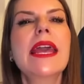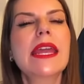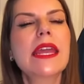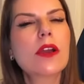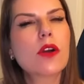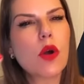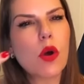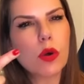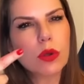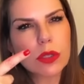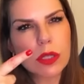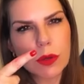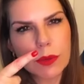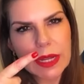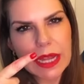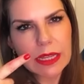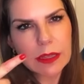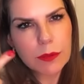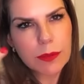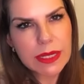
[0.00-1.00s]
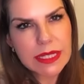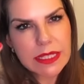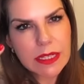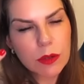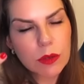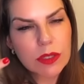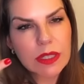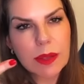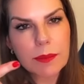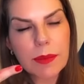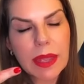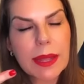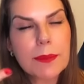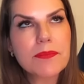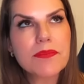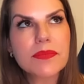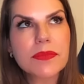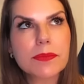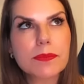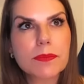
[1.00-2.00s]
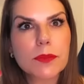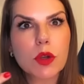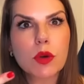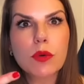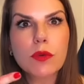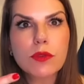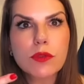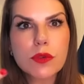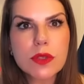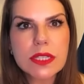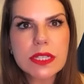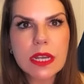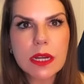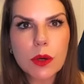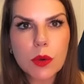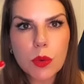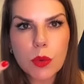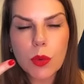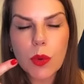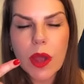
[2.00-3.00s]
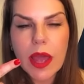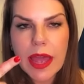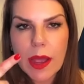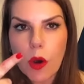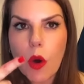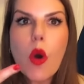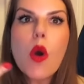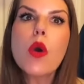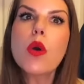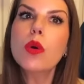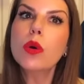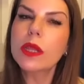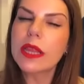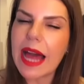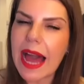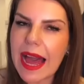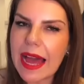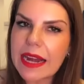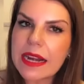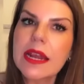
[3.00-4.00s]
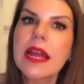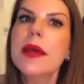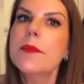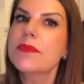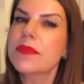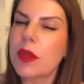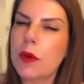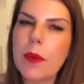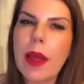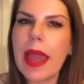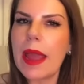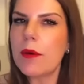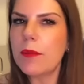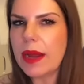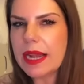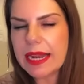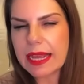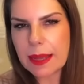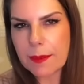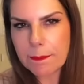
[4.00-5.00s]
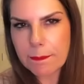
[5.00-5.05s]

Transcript: encontram o Yalo B5 também com função ocular. Então, é uma linha